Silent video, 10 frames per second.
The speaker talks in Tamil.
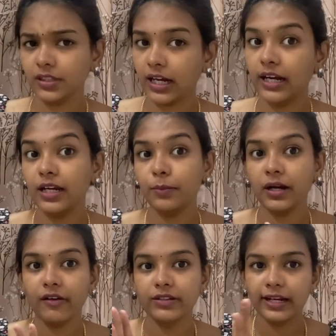கண்டிப்பாக
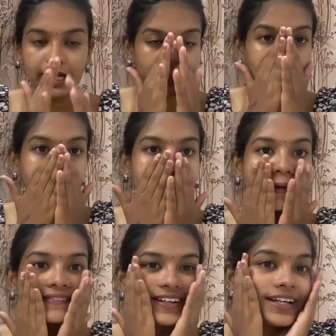நான் வந்து ரெக்கமெண்ட்
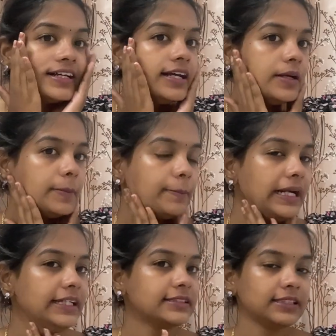பண்ணுவேன்
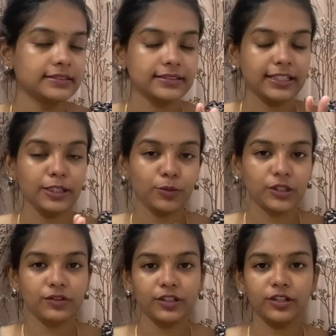பட் சன்ஸ்க்ரீனை
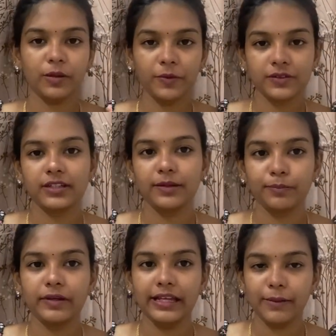பொறுத்த வரைக்கும் நம்ம வந்து
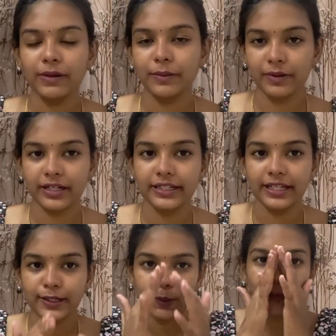ரிப் ரீஅப்ளை பண்ணிகிட்டே
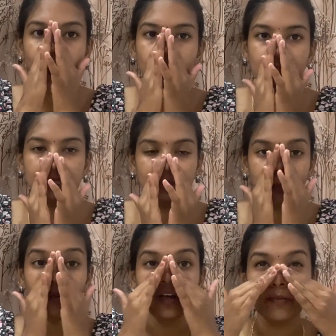இருக்கணும் வெளியே
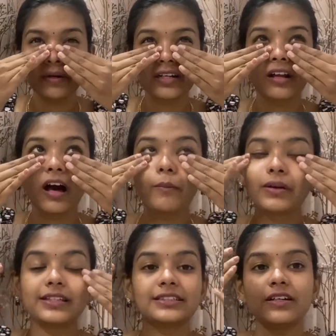போனால் பட் நான்
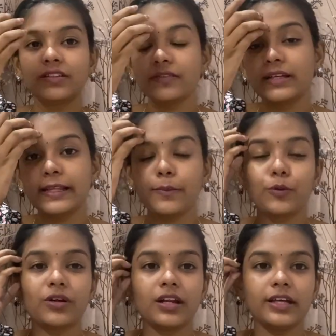பெருசாக வந்து வெளியே
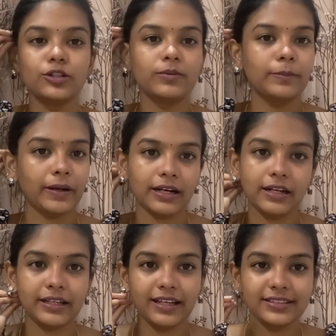போனாலாம் எதுவுமே பண்ணுற
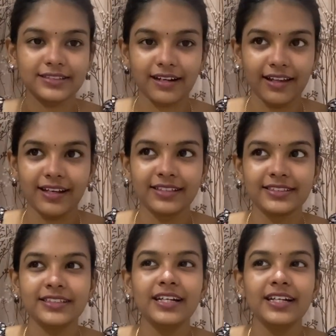கேஸ் கிடையாது